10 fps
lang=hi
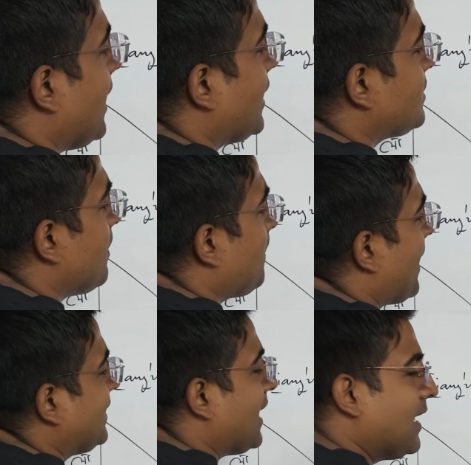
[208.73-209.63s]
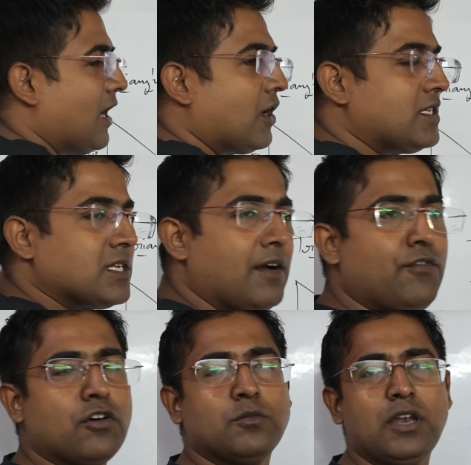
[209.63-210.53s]
एक इसमें पाइथागोरस का
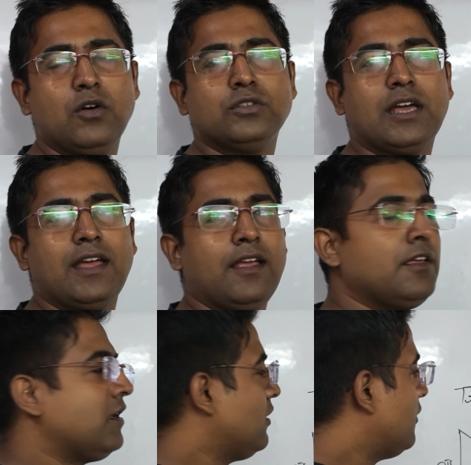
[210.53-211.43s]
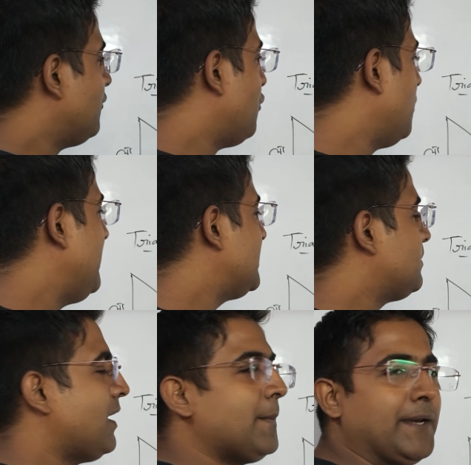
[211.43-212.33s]
फॉर्मूला होता है वो भी
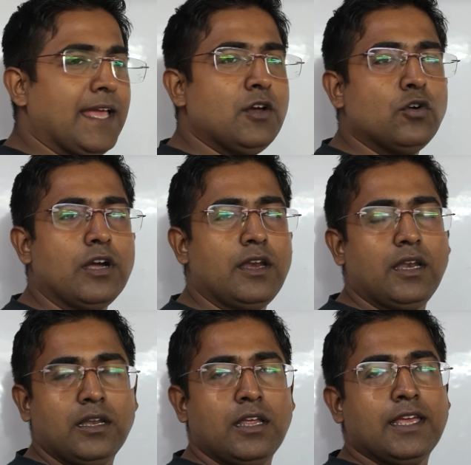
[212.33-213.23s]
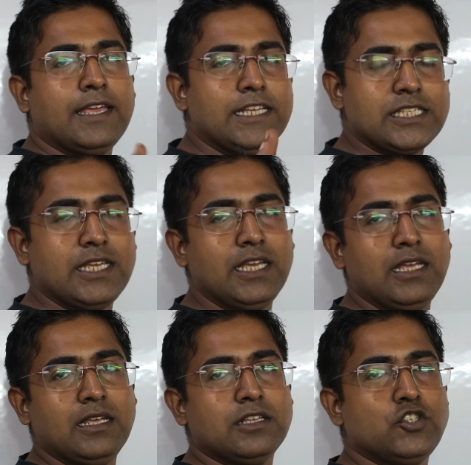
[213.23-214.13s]
इसमें अप्लाई होकर इसकी
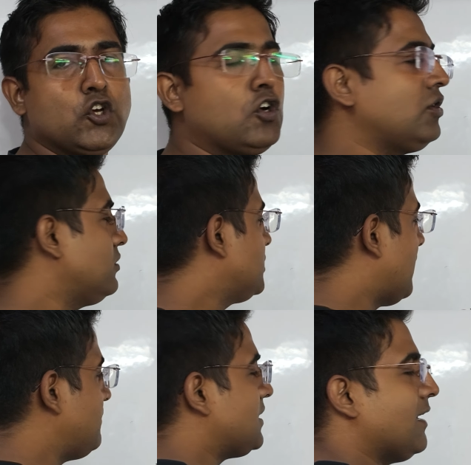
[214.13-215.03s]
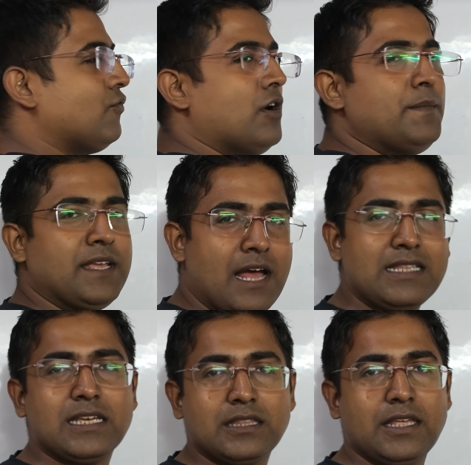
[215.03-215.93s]
जो सम्स हैं वो हम
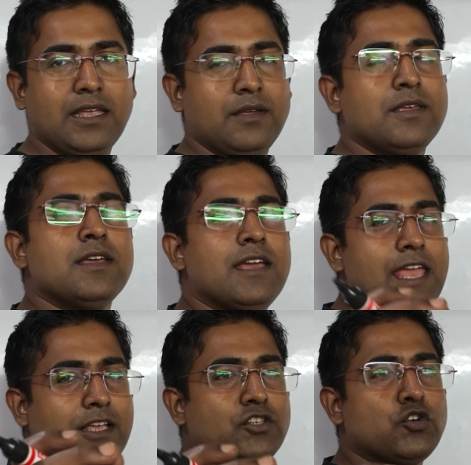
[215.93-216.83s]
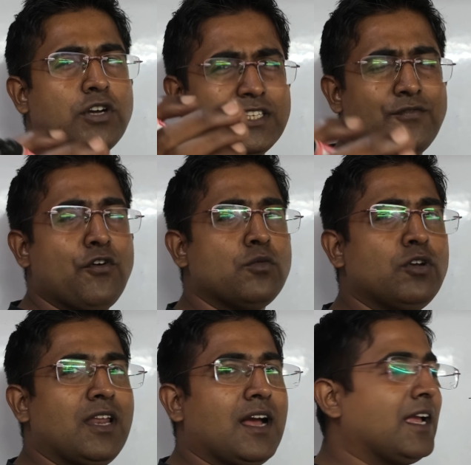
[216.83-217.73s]
निकाल सकते हैं एक छोटा सा
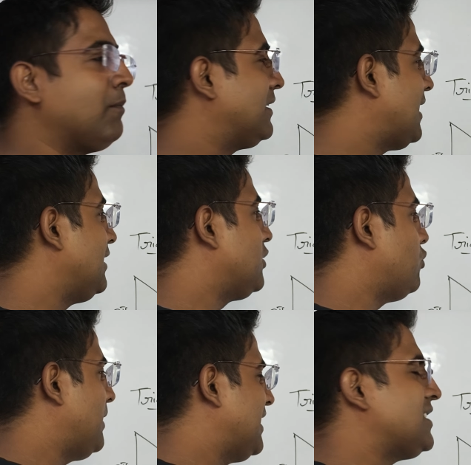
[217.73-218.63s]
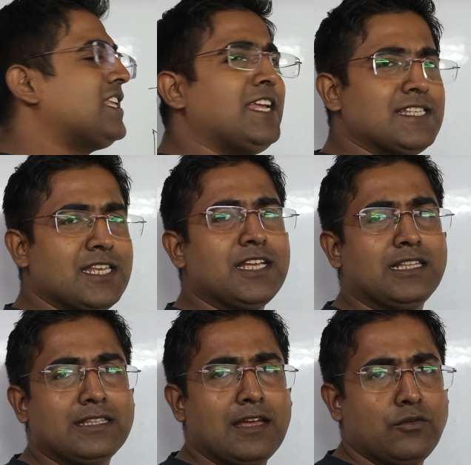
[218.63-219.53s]
फॉर्मूला लगा के बता देता हूं मैं किस तरीके से
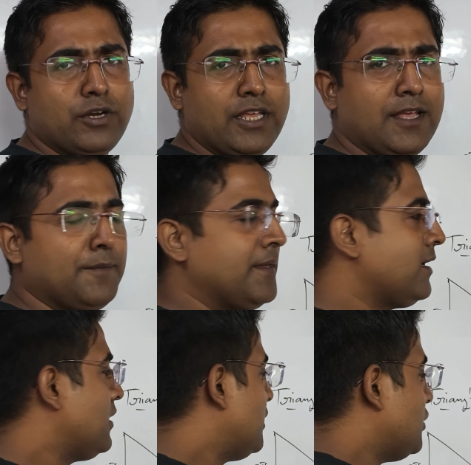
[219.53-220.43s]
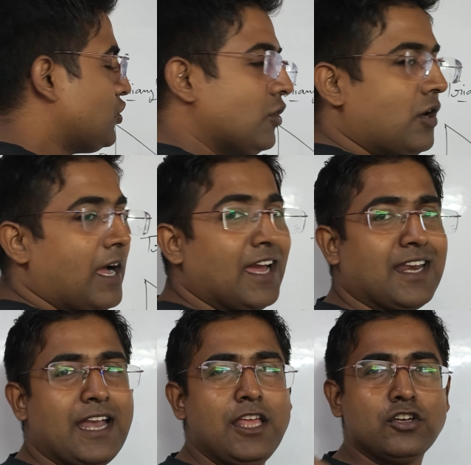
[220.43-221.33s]
निकलता है वो ठीक है चलो
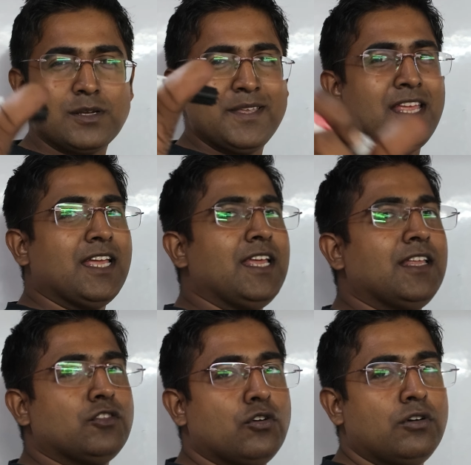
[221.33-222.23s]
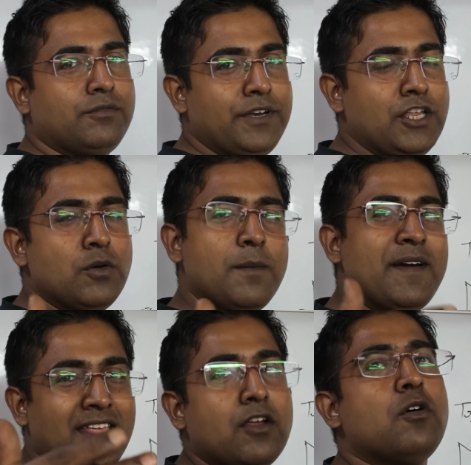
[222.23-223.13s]
अगर रेडी हो समझने के लिए तो वीडियो में
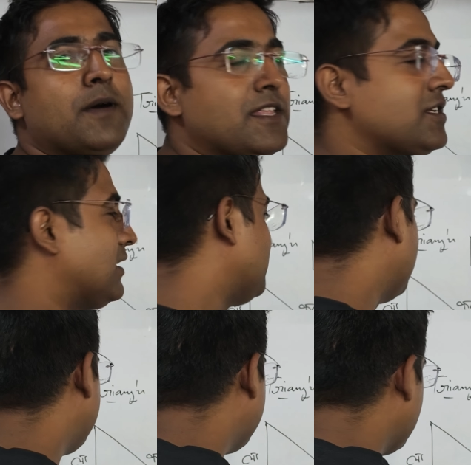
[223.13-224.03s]
बने रहो हमारे साथ